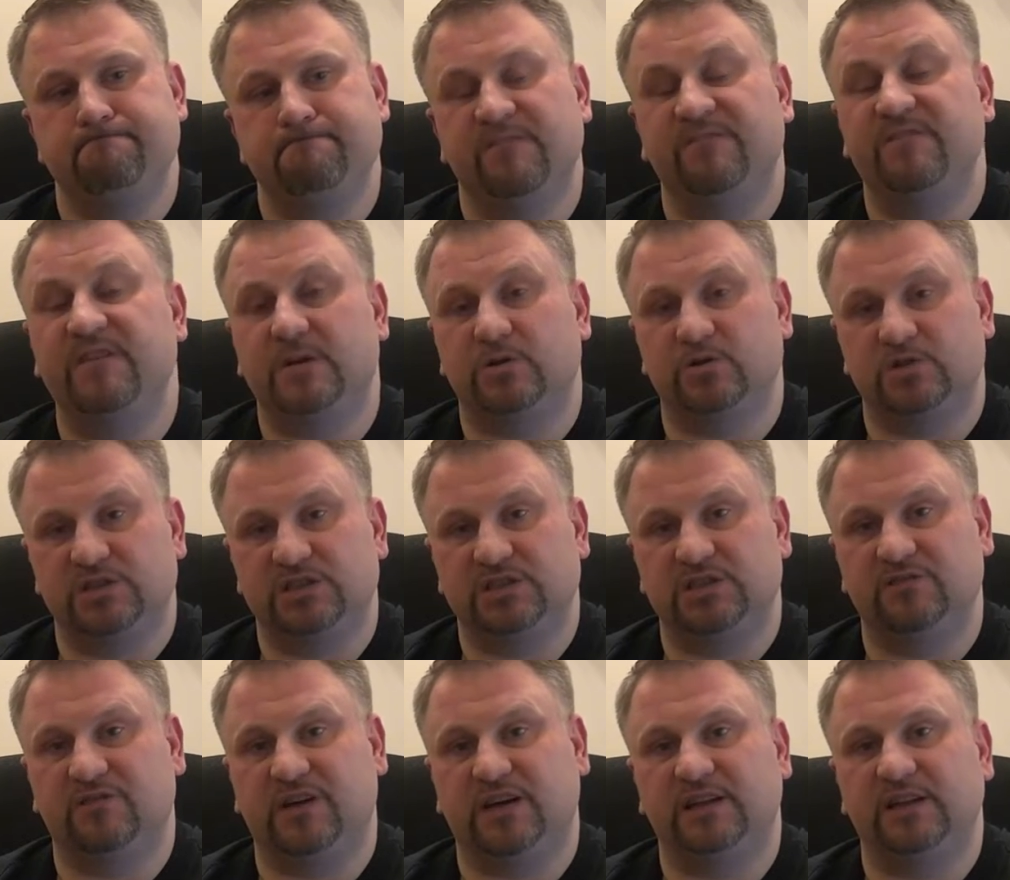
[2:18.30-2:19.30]

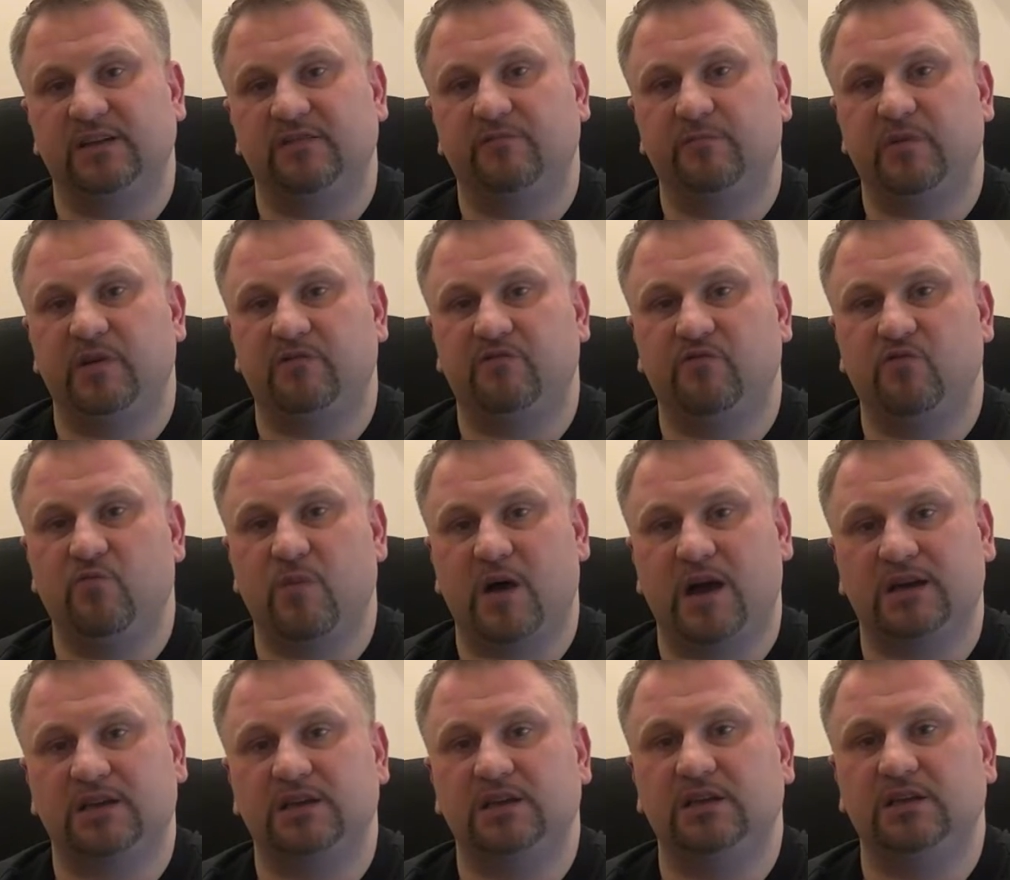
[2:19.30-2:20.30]
wykorzystywany w
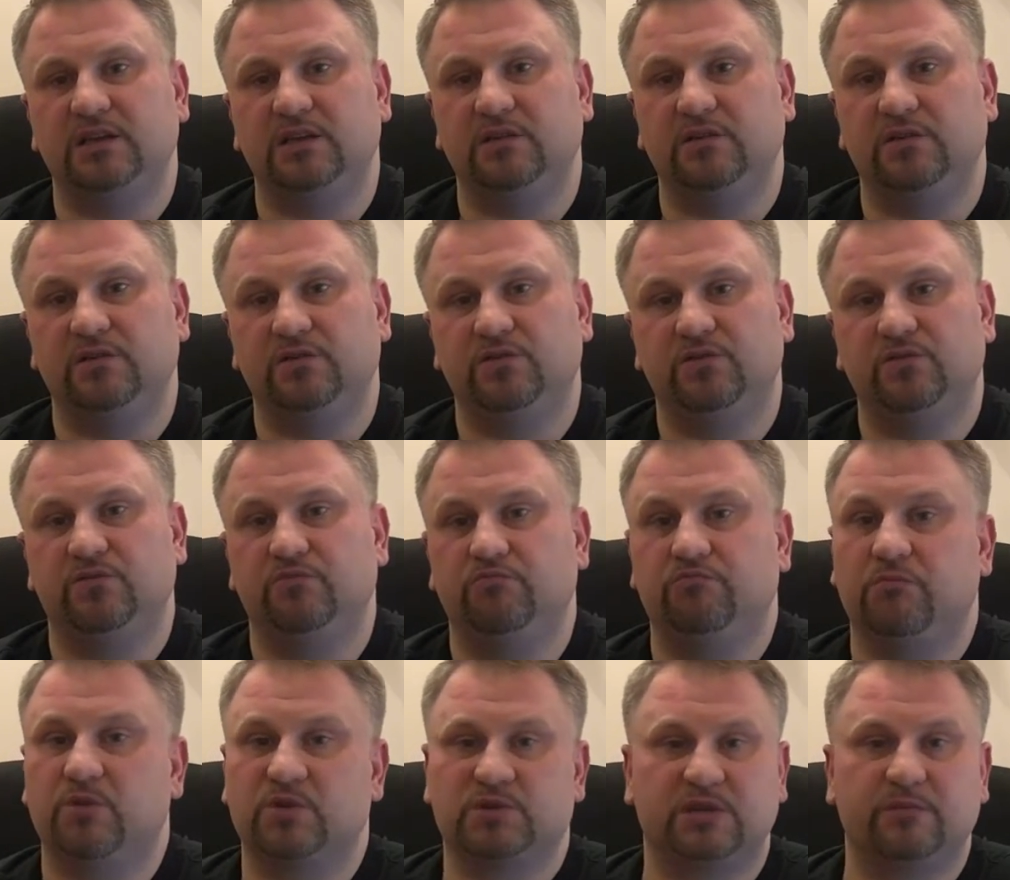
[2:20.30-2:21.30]
perfumach i
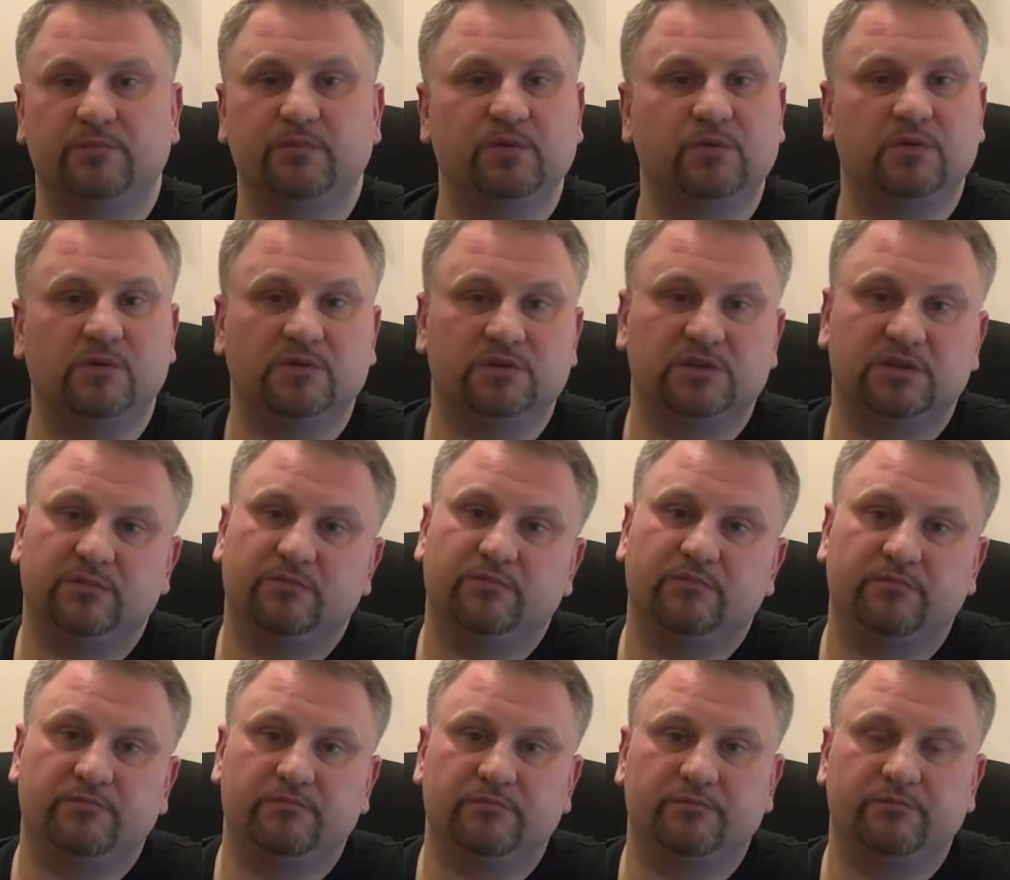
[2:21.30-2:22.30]
można było o
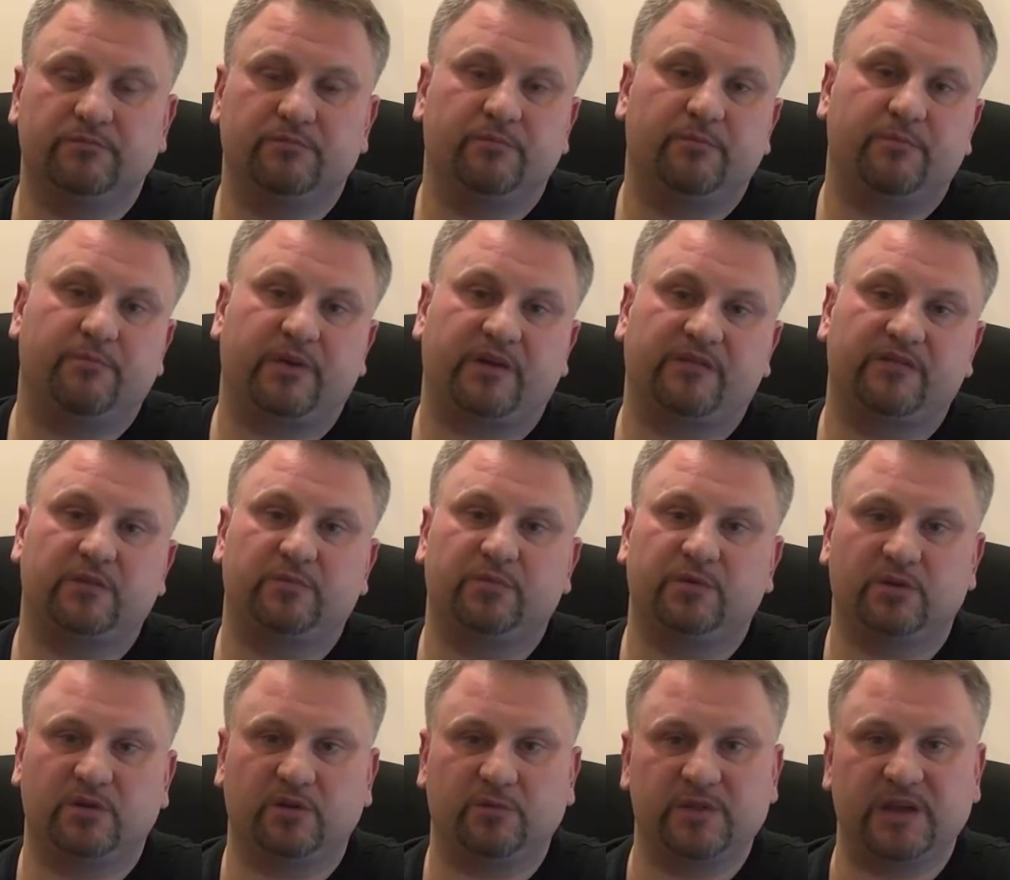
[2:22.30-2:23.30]
tym
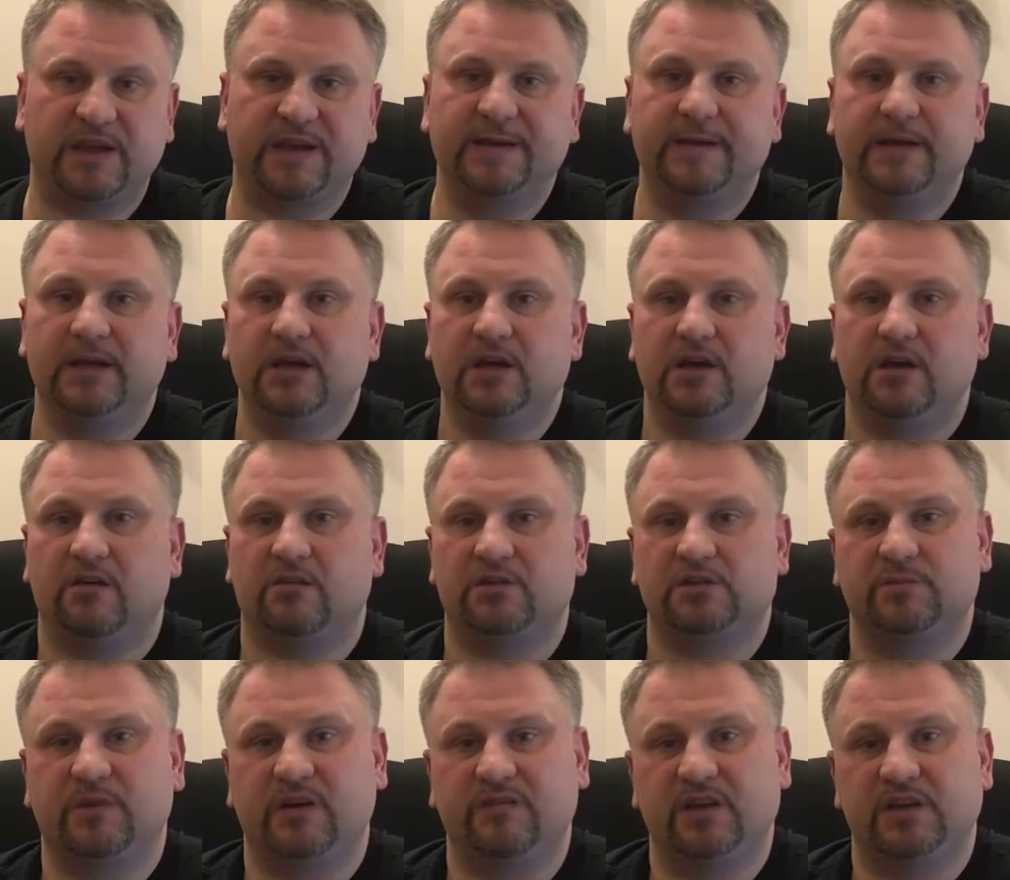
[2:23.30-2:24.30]
prawdopodobnie
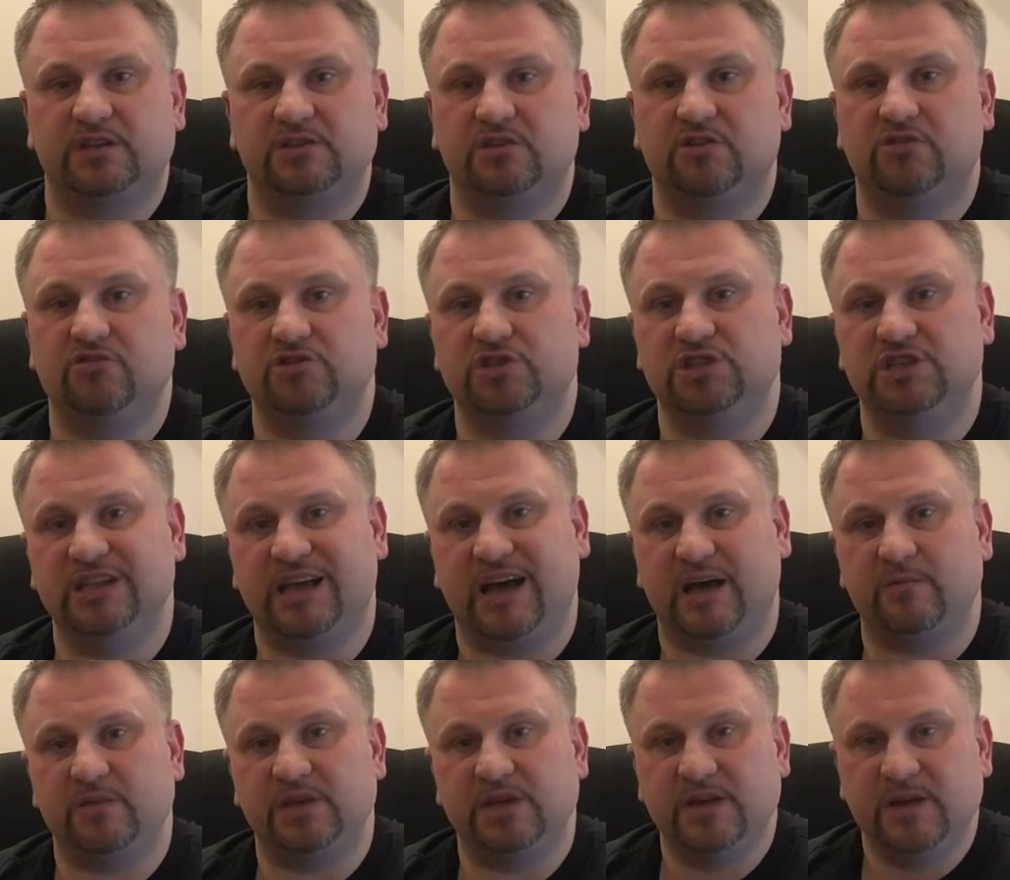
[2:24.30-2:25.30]
rozmawiać
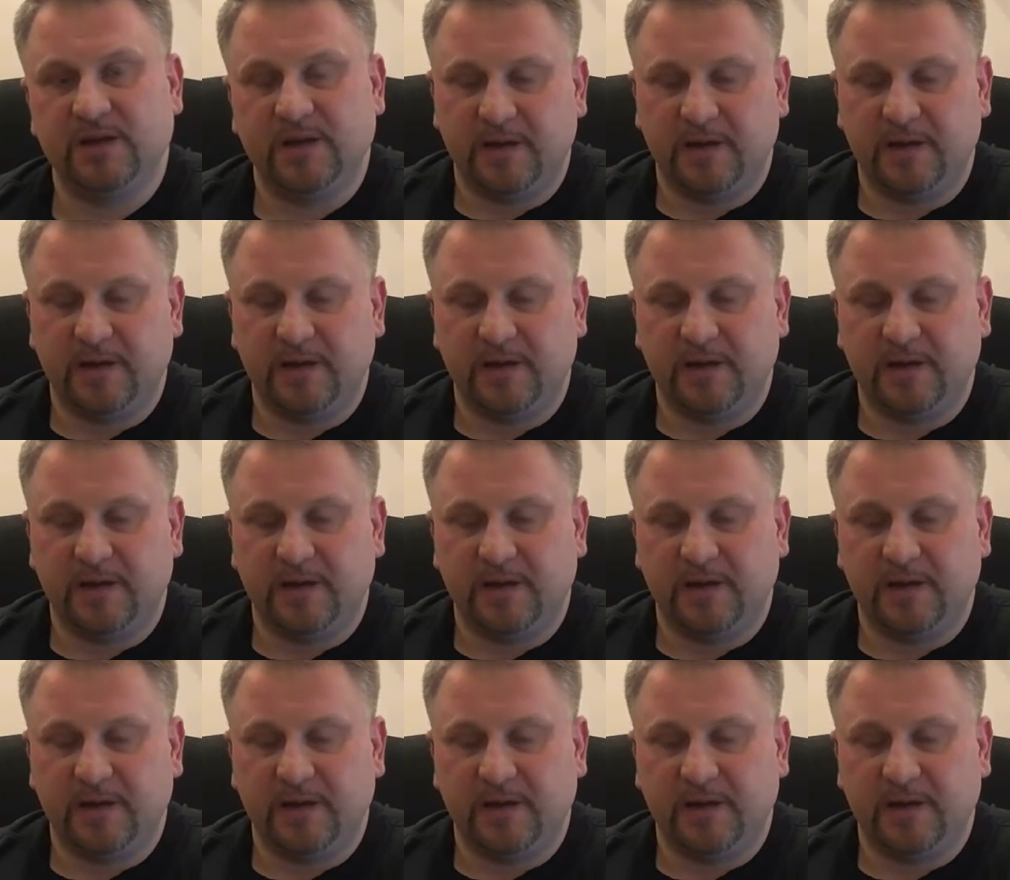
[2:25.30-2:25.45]
godzinami.